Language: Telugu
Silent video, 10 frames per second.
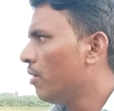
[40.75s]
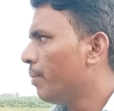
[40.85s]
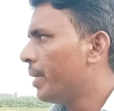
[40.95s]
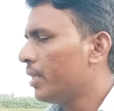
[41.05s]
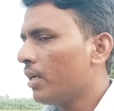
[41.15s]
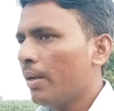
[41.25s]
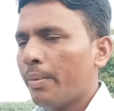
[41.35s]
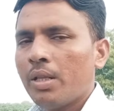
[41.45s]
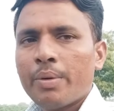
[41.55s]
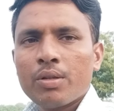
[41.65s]
విపరీతంగా
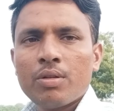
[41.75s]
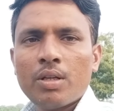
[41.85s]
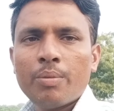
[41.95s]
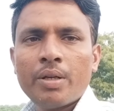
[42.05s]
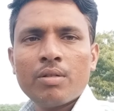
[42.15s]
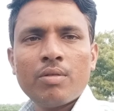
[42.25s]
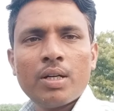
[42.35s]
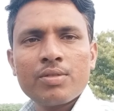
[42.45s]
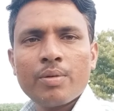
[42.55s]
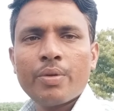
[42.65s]
ఇబ్బంది పడుతున్నారు మనకు
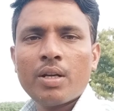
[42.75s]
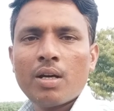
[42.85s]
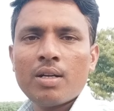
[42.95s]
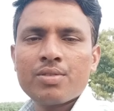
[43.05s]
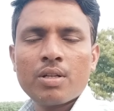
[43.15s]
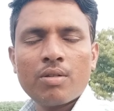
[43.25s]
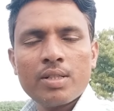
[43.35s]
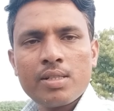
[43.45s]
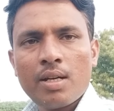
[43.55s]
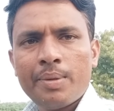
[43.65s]
వాట్సాప్ ద్వారా కాల్స్ ద్వారా కూడా
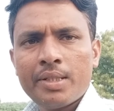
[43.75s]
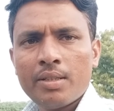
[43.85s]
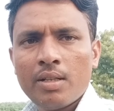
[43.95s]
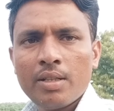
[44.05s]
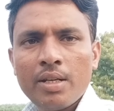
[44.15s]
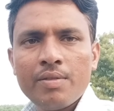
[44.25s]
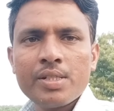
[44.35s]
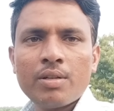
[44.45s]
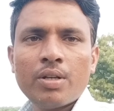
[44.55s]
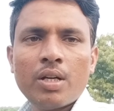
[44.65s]
చాలామంది రైతులు దీని
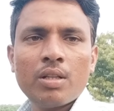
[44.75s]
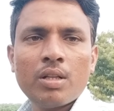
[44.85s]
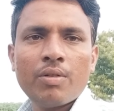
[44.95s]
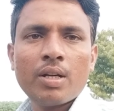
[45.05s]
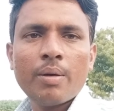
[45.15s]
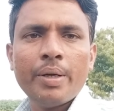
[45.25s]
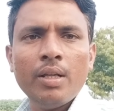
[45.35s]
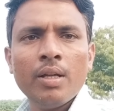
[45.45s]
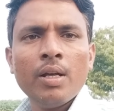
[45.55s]
విషయాన్ని కూడా అడుగుతూ ఉన్నారు కాబట్టి